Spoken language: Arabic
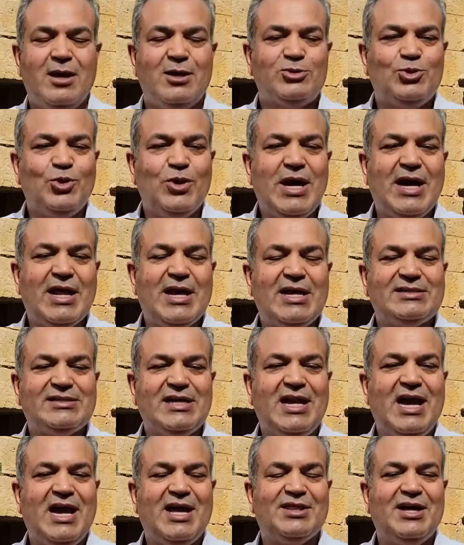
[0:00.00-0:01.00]
سوق هراس
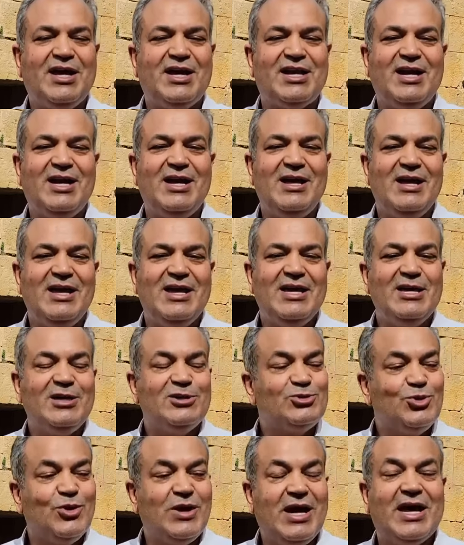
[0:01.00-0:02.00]
الحضاره
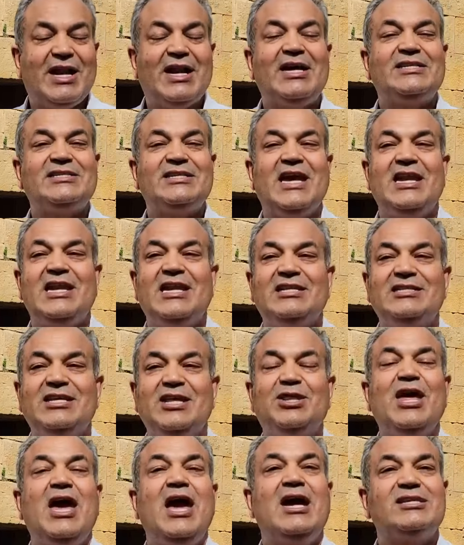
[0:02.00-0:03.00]
سوق هراس التي
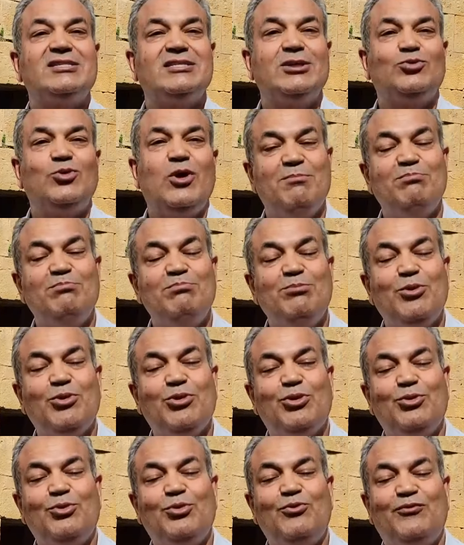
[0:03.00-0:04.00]
ذاع صيتها
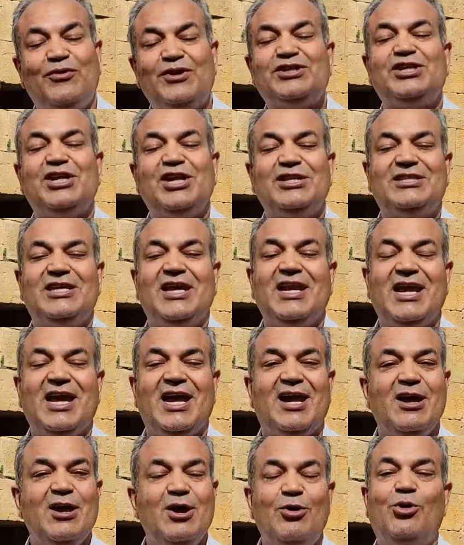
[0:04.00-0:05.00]
منذ فجر التاريخ
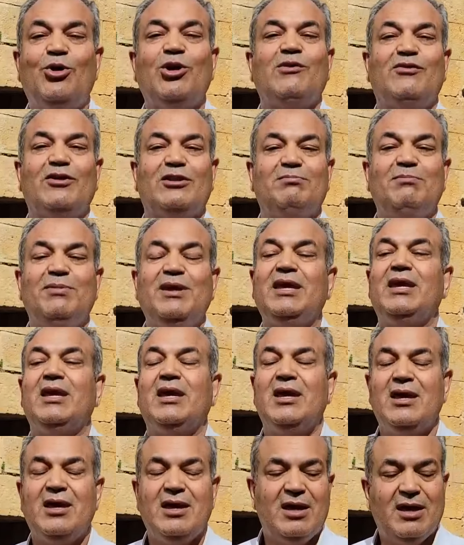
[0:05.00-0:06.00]
عرفت
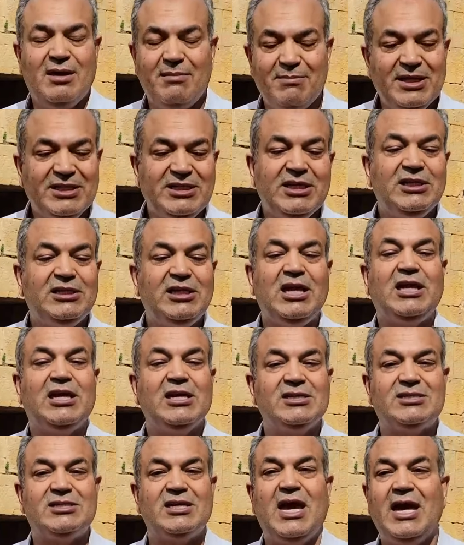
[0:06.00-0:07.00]
بمدينه
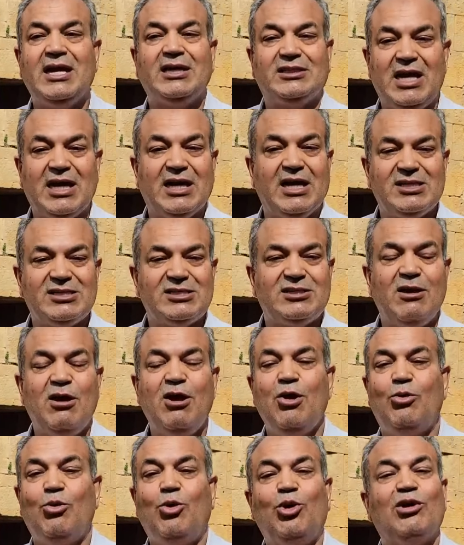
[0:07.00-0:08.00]
الكنز اي طاقست
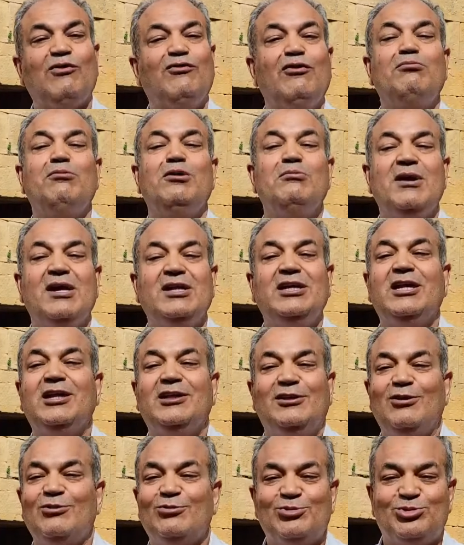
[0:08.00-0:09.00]
وعرفت بمدينه
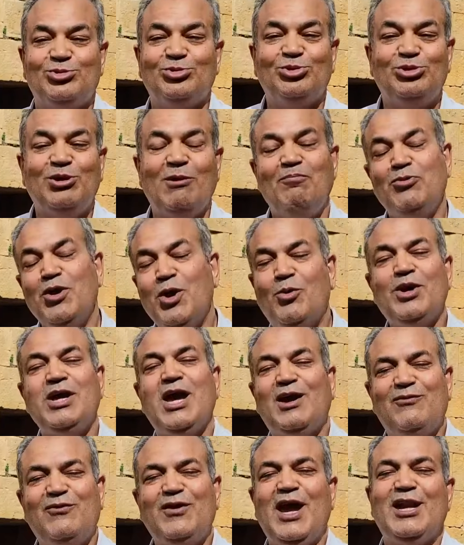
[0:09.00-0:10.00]
الاسود
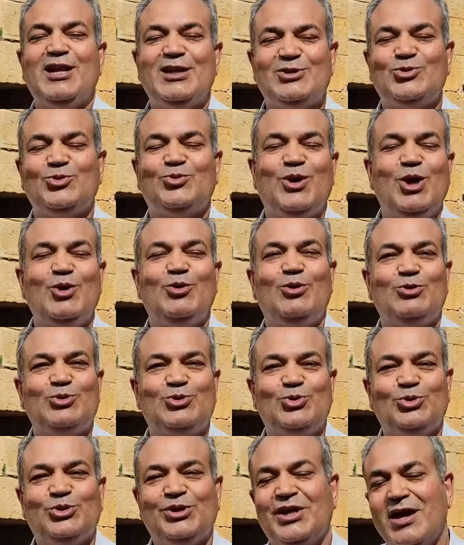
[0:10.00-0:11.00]
ويكفي أن السكان هو
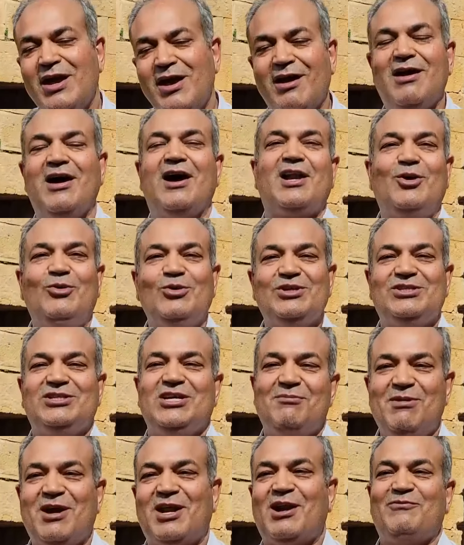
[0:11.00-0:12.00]
أسود قارعوا
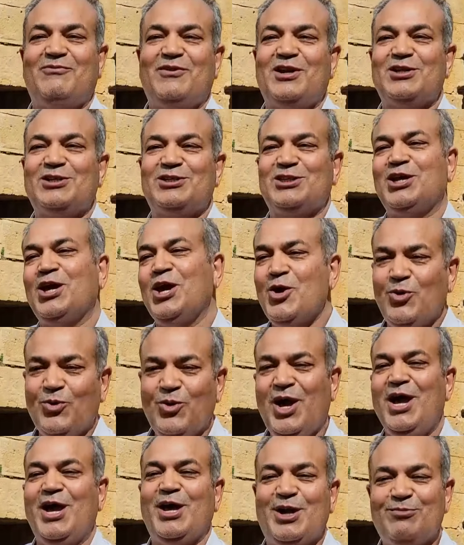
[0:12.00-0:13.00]
الاستعمار الفرنسي
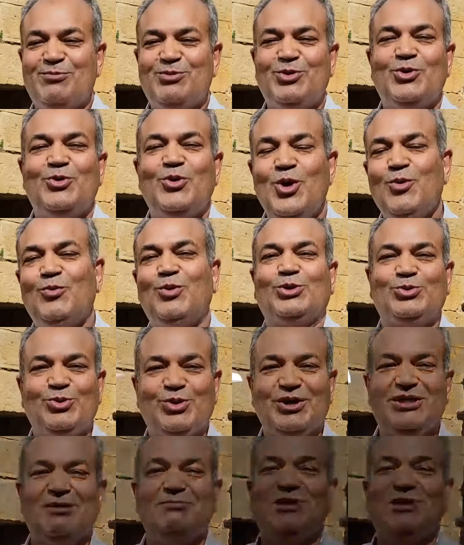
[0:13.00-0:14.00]
وحاربوه وطرد